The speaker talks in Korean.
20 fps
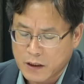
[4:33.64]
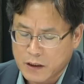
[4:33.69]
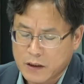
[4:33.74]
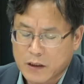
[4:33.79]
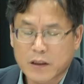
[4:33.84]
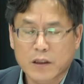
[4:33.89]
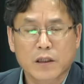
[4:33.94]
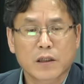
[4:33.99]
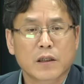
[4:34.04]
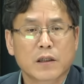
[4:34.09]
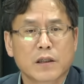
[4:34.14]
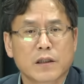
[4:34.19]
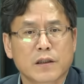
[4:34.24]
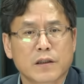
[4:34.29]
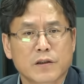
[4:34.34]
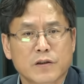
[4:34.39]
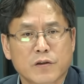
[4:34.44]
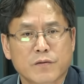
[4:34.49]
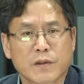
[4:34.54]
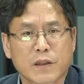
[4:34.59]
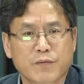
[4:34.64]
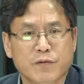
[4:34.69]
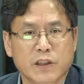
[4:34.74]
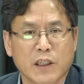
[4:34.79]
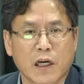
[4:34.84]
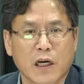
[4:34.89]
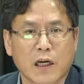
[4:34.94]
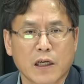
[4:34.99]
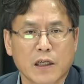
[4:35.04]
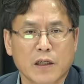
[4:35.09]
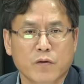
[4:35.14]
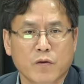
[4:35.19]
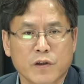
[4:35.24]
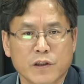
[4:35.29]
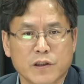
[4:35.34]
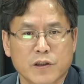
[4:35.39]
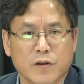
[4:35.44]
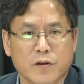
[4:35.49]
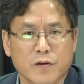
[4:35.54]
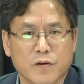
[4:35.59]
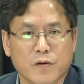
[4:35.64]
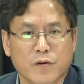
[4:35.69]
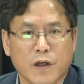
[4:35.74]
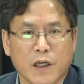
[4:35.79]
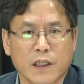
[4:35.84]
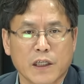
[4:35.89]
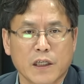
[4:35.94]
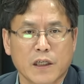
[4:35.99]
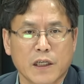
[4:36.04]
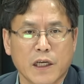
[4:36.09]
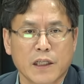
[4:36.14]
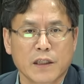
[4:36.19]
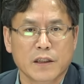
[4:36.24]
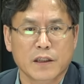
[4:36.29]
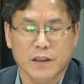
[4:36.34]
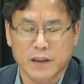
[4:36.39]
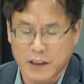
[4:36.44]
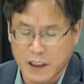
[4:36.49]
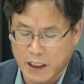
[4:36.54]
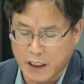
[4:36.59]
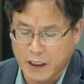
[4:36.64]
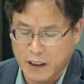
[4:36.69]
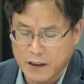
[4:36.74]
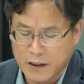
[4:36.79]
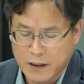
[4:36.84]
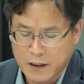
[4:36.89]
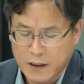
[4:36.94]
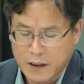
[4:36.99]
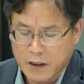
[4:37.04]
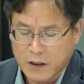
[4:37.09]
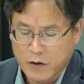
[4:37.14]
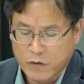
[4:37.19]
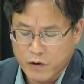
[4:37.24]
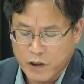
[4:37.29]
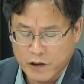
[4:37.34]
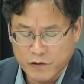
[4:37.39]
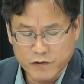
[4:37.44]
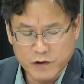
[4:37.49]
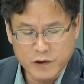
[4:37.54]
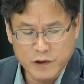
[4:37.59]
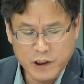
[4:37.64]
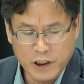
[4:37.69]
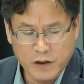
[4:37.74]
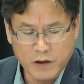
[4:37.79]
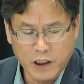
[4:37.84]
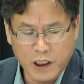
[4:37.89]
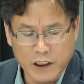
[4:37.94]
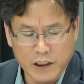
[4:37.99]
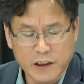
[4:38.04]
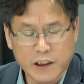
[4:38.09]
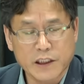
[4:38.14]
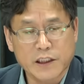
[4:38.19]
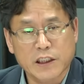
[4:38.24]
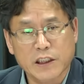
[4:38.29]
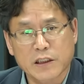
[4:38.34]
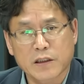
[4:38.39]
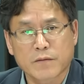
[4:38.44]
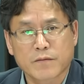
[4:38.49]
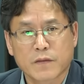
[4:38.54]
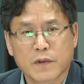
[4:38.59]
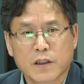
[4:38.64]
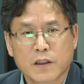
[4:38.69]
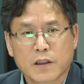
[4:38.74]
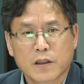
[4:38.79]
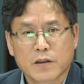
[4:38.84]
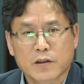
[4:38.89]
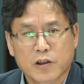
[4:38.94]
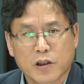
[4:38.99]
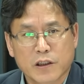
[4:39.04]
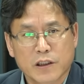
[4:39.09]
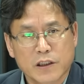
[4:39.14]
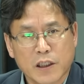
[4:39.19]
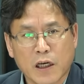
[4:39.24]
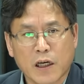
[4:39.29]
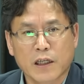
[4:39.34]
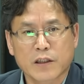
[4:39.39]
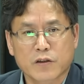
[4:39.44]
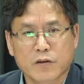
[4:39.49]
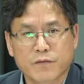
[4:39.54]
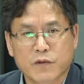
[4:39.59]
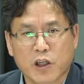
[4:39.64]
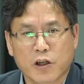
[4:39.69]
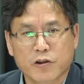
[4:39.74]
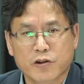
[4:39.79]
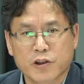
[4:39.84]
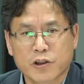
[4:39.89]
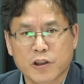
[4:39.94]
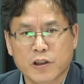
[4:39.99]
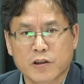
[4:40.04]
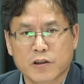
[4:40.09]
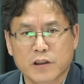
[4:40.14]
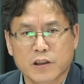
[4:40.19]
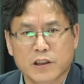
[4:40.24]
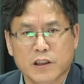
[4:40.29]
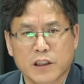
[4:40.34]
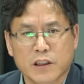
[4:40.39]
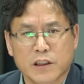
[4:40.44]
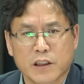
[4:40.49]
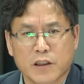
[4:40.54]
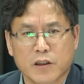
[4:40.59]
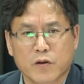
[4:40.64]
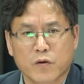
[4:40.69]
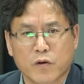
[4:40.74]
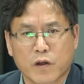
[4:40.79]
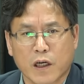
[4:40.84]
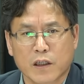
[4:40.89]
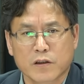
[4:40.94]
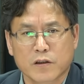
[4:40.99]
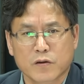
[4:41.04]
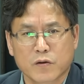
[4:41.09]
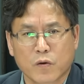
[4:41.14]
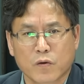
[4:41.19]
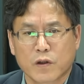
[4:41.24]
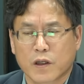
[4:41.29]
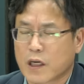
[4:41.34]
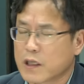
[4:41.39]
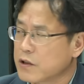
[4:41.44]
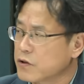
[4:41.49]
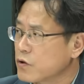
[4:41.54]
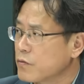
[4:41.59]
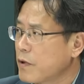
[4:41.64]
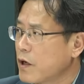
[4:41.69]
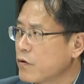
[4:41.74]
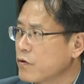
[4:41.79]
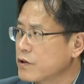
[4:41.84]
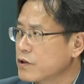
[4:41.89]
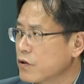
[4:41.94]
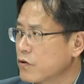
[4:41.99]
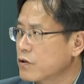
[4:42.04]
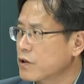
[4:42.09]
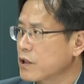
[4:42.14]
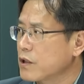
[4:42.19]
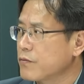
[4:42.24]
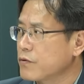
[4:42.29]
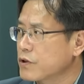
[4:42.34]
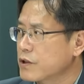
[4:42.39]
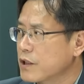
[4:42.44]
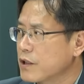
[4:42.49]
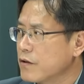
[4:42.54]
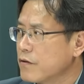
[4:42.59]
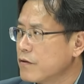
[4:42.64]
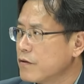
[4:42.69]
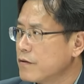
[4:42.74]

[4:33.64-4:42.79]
어, 좀 입장을 공식적으로 확인을 했는데 황우여가 이렇게 지금 이상한 좀 절충형 체제로 가는 논란을 좀 하고 있어 어떻게 보세요?